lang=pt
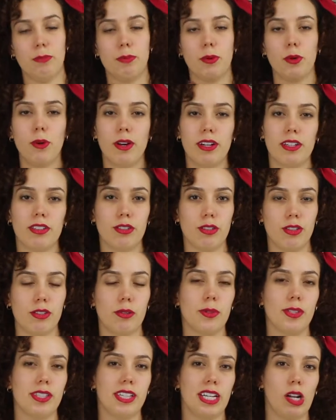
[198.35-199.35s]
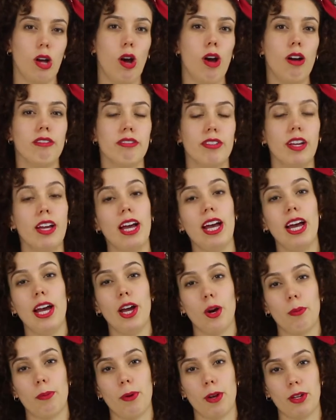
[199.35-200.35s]
para o ano de 2019,
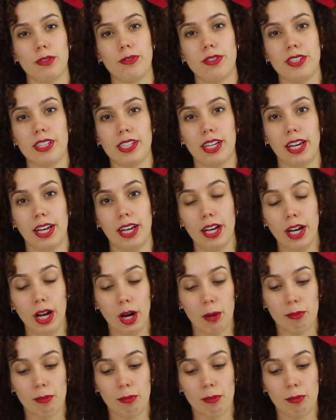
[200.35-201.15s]
eu posso fazer.